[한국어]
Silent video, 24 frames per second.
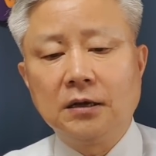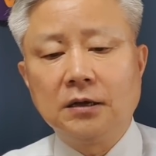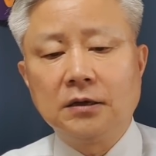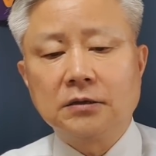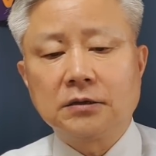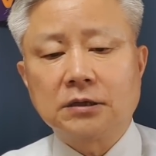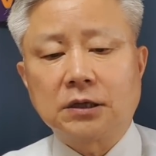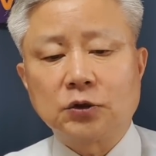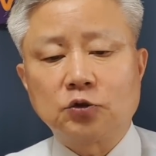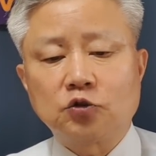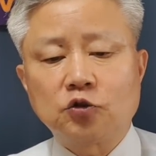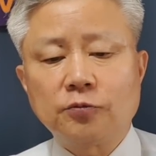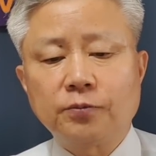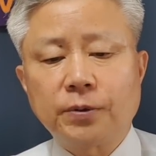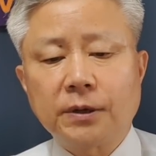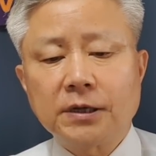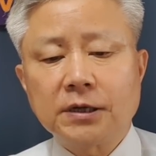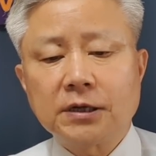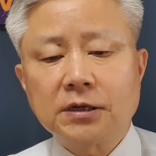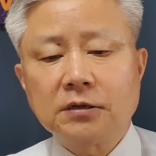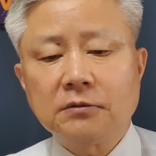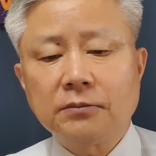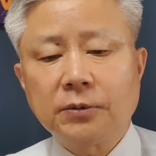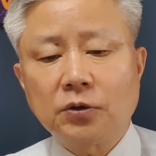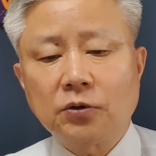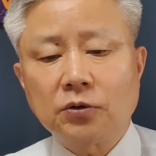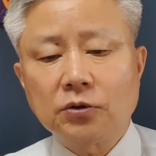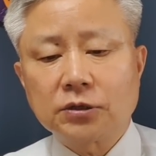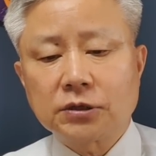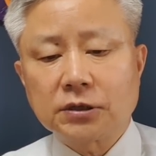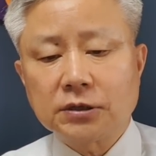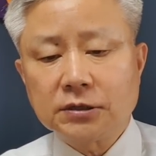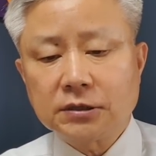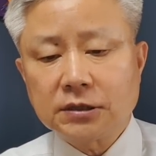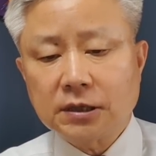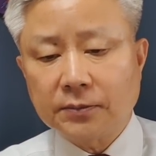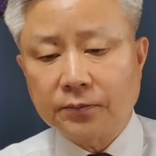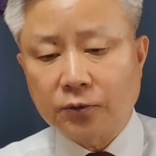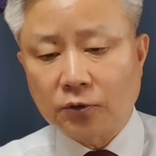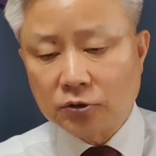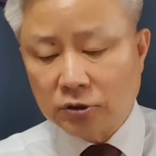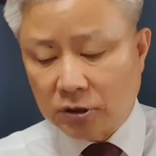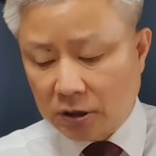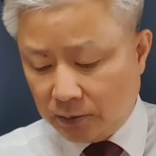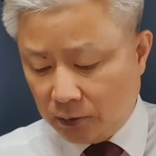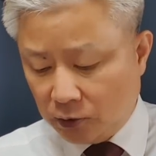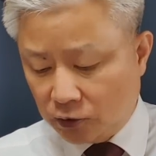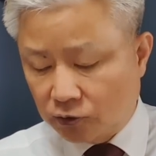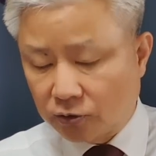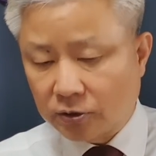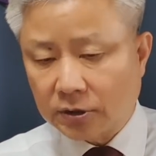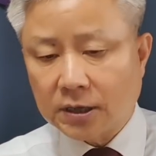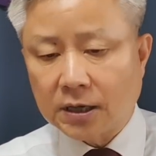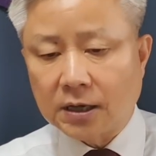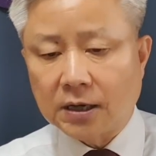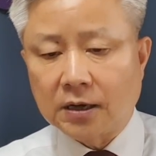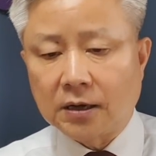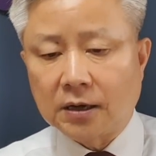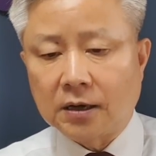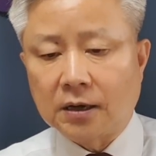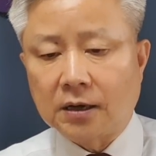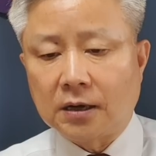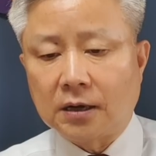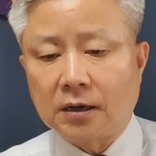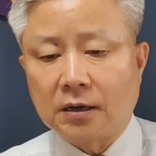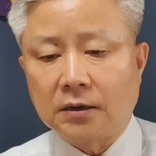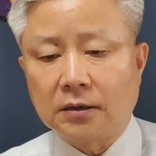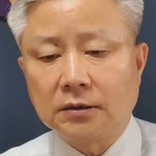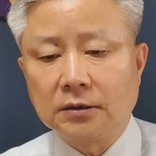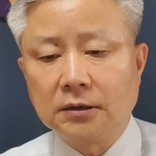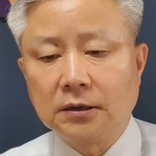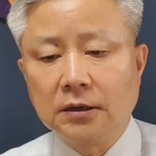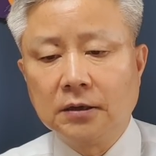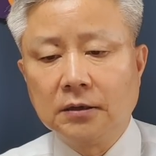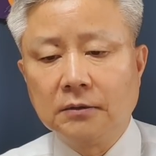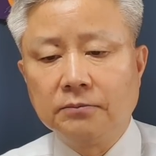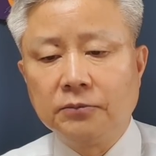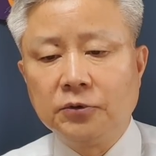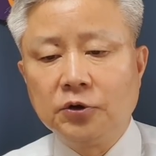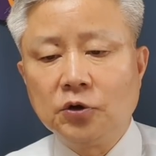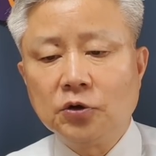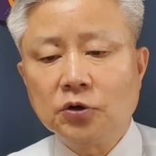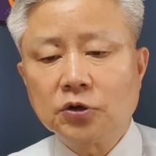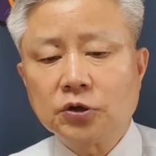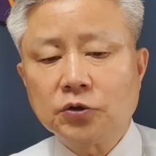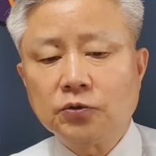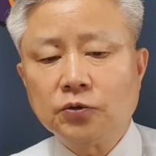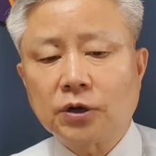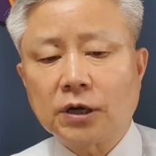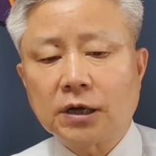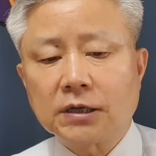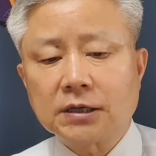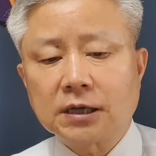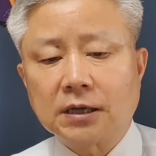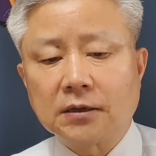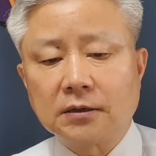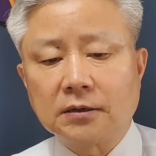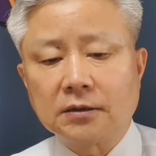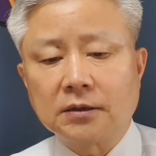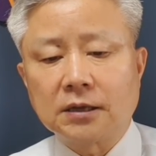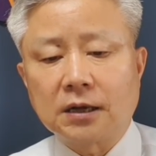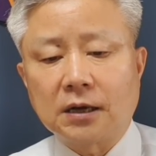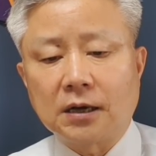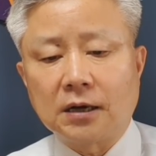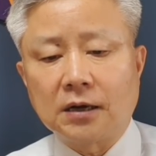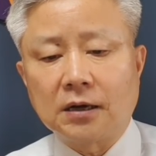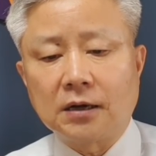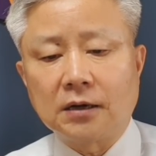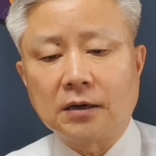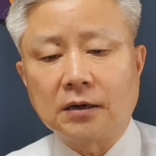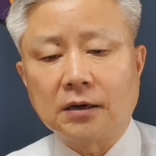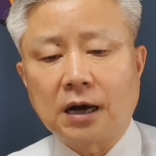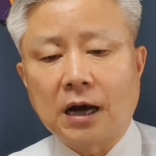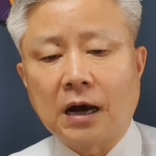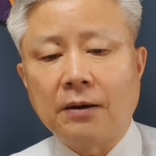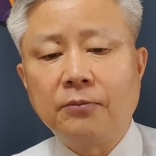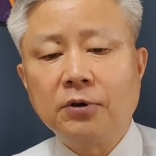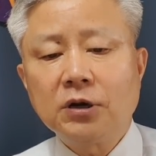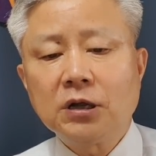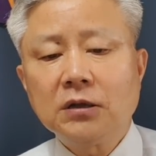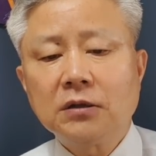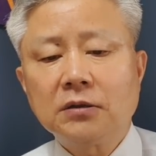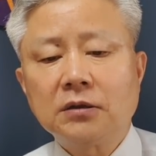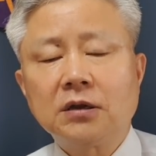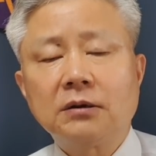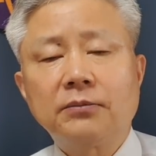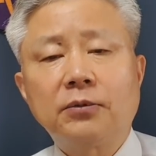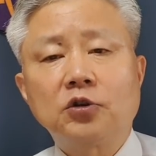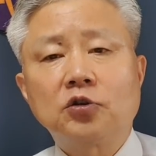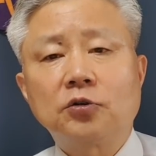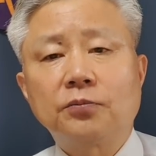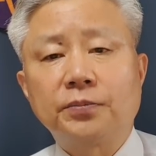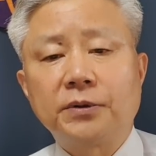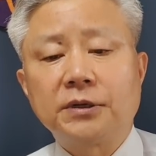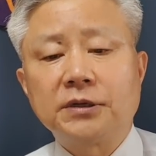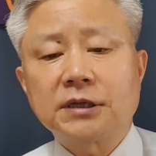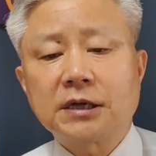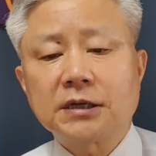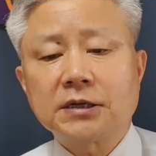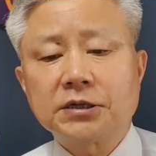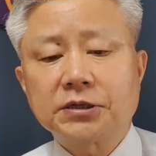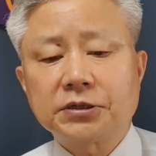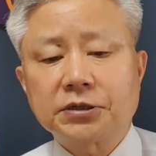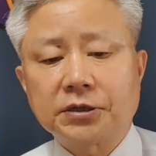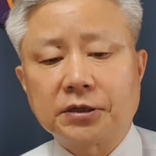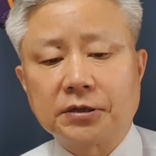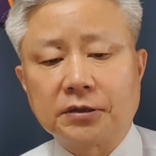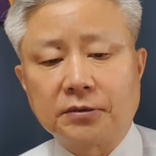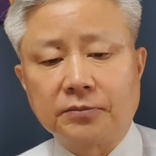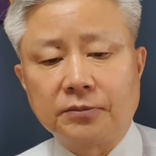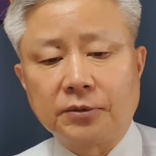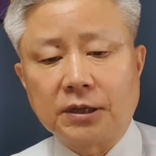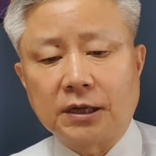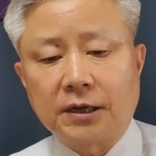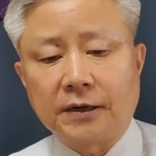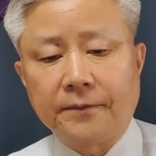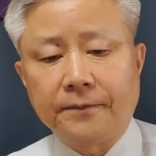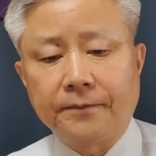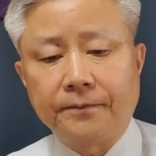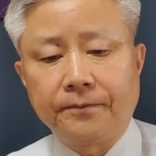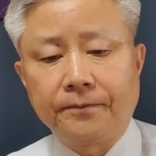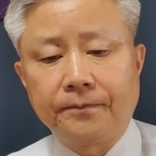자, 출판 기념회로 전세 보증금을 줬다. 미용실도 가지 않는다. 아무리 들어봐도 비상식적인 겁니다.